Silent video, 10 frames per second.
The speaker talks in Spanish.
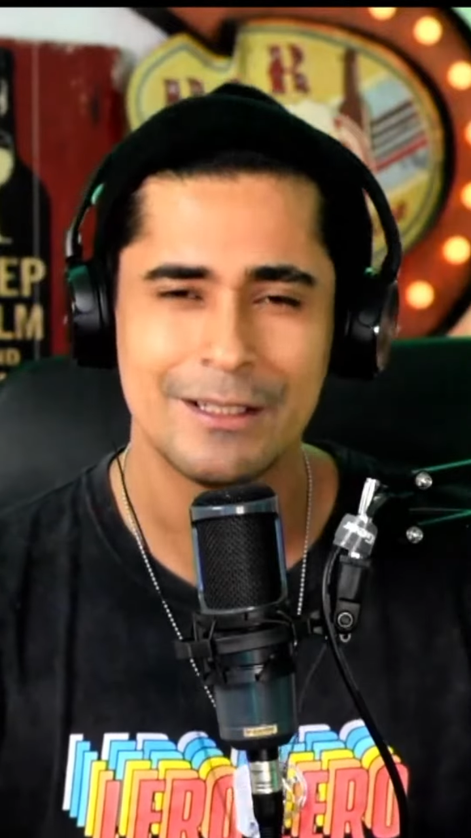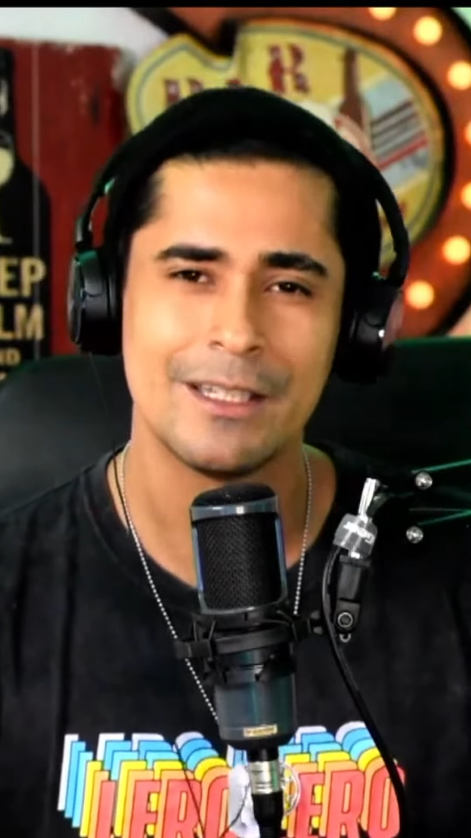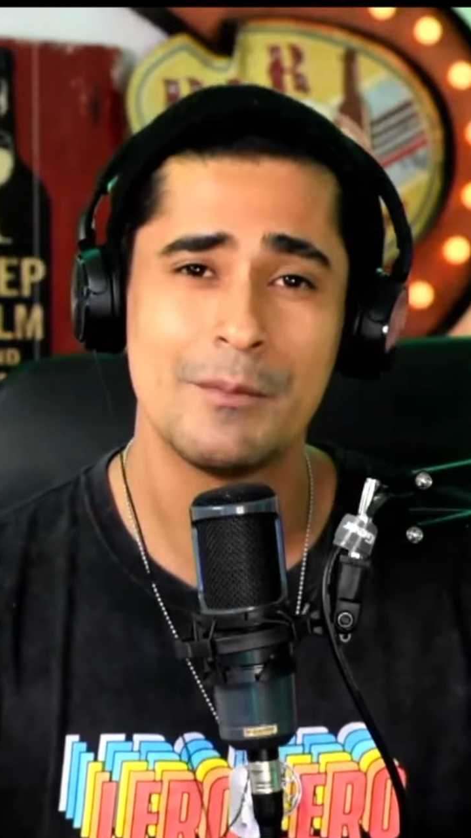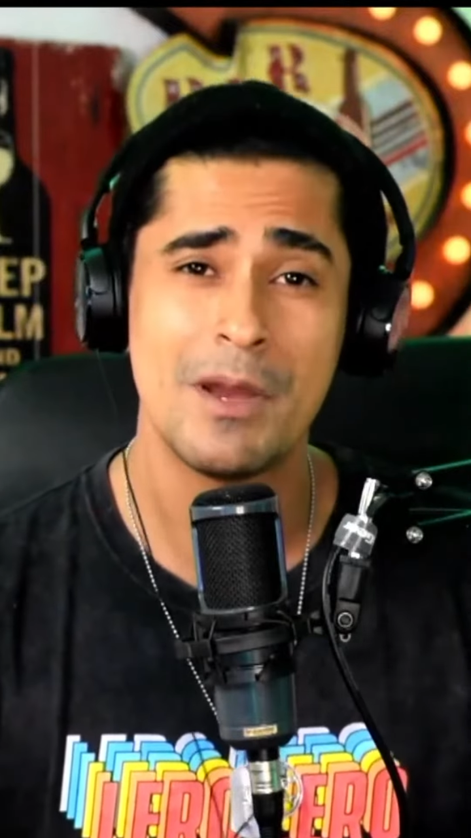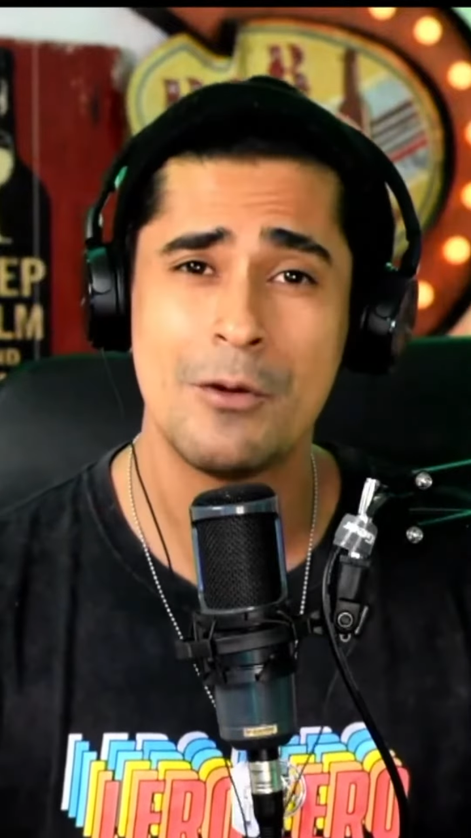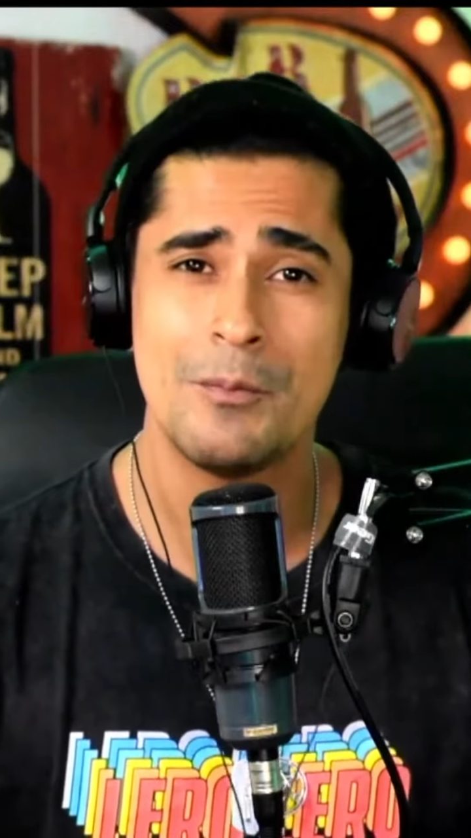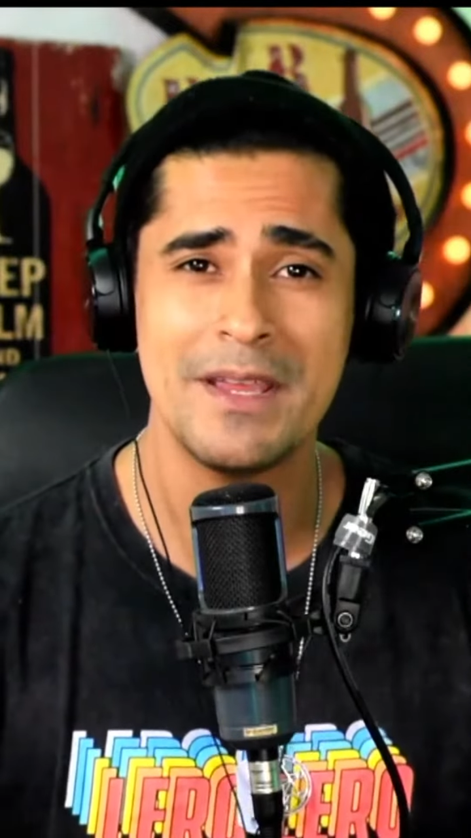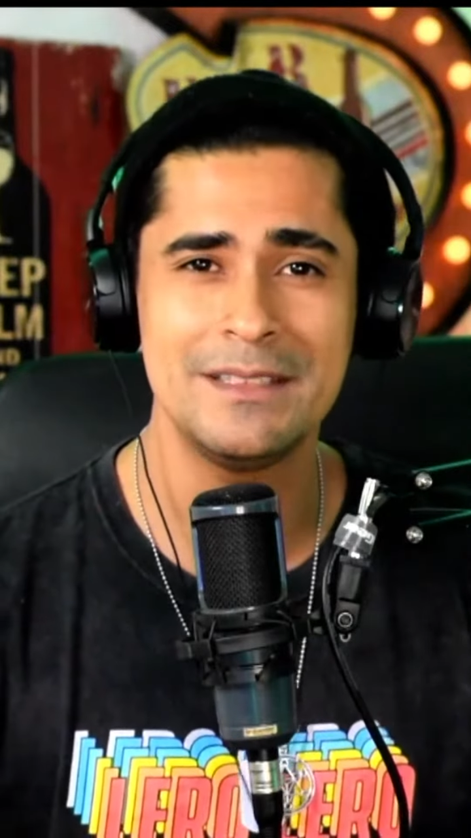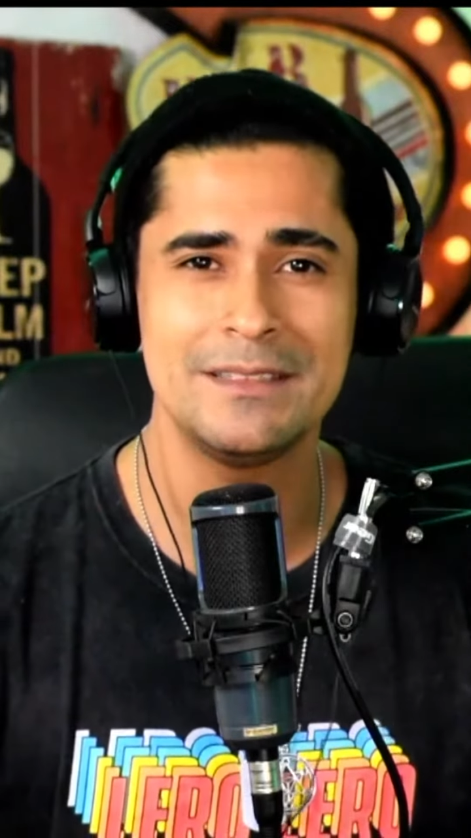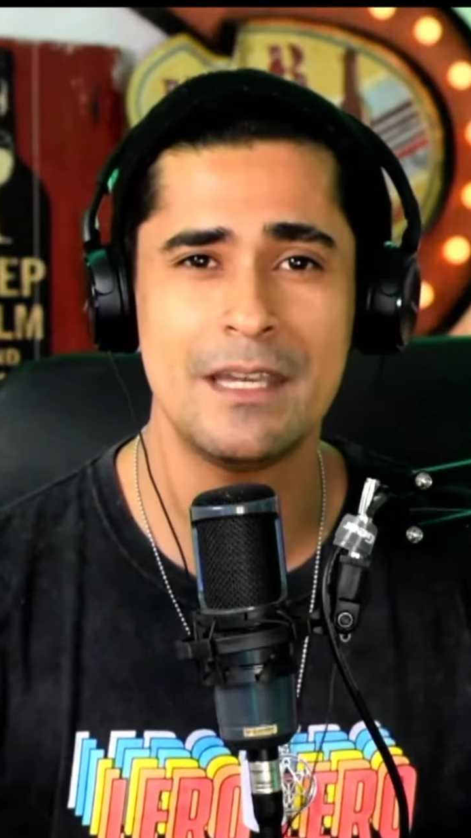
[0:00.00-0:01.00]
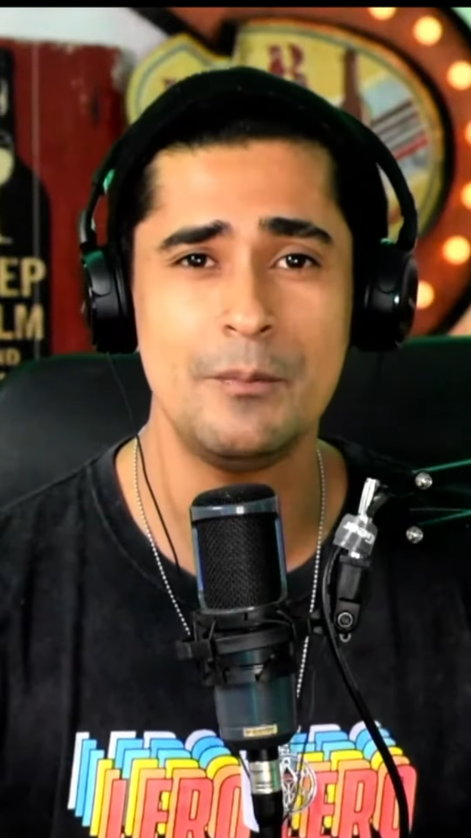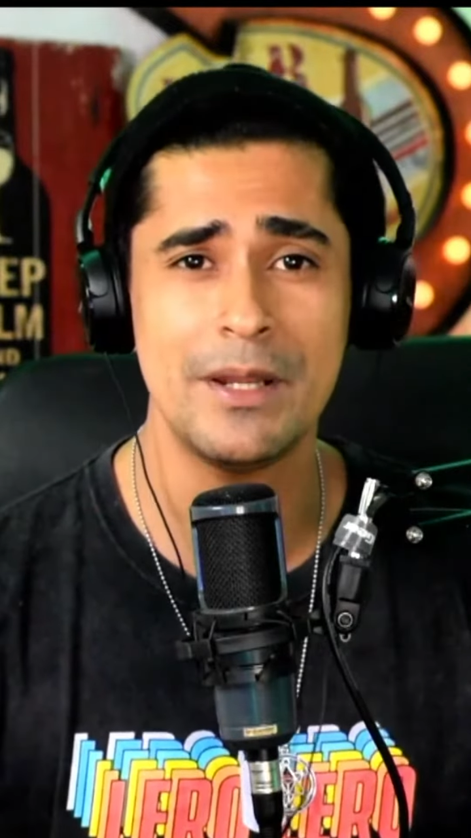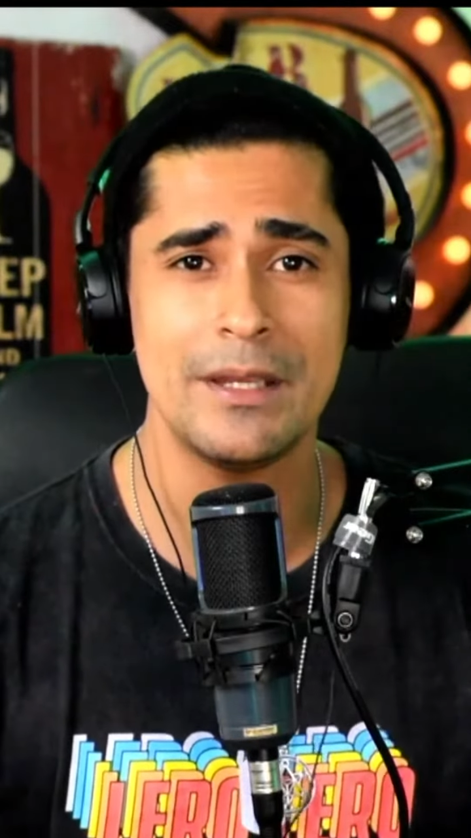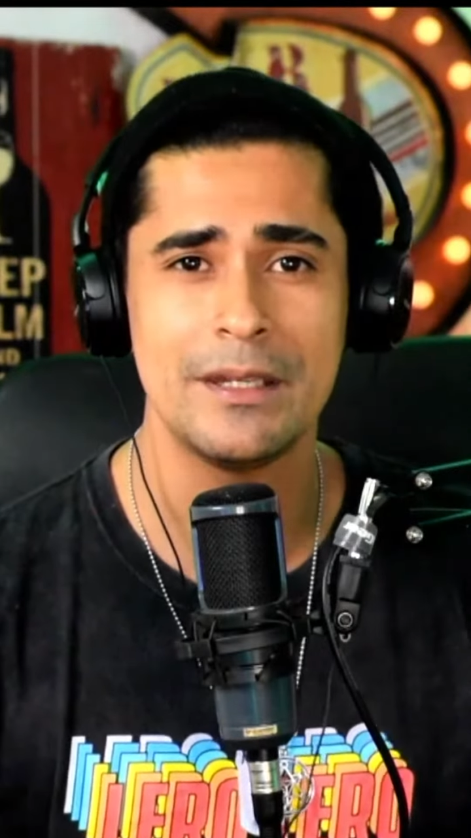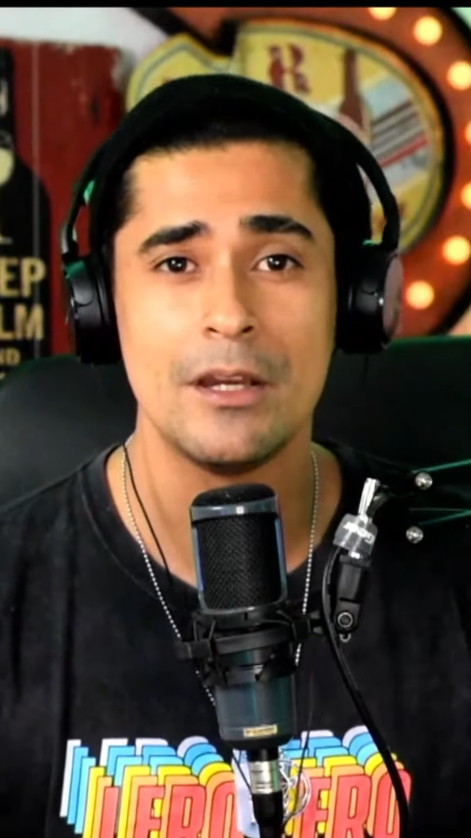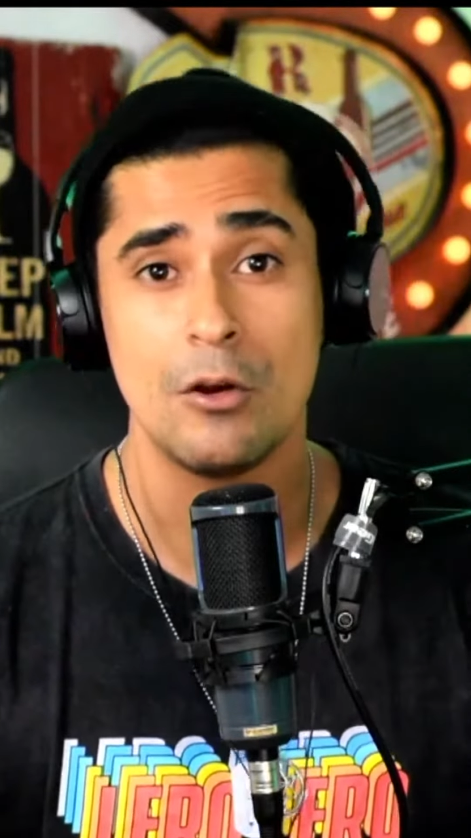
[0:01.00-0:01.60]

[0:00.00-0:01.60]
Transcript: que me acompañen siempre,